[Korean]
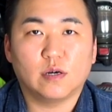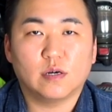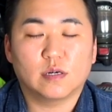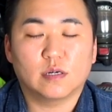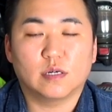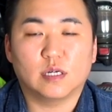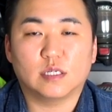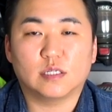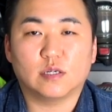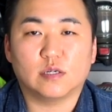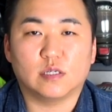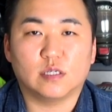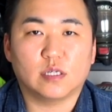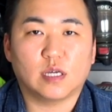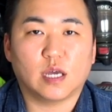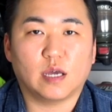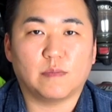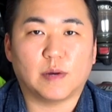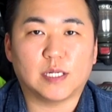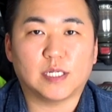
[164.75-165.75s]
그래서
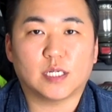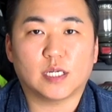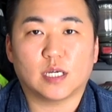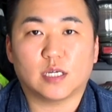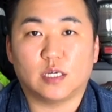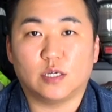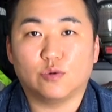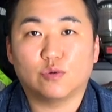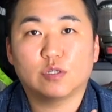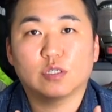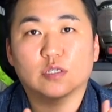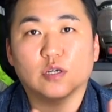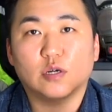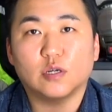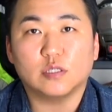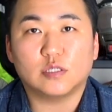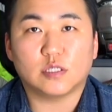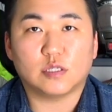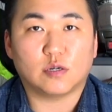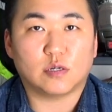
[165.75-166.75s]
이게 만약에 기온이
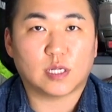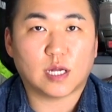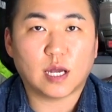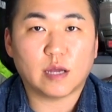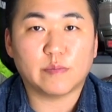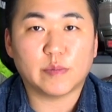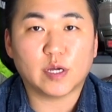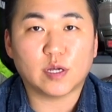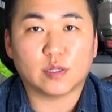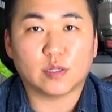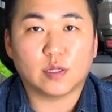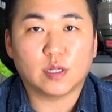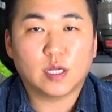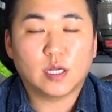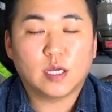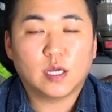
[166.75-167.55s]
떨어지거나 하면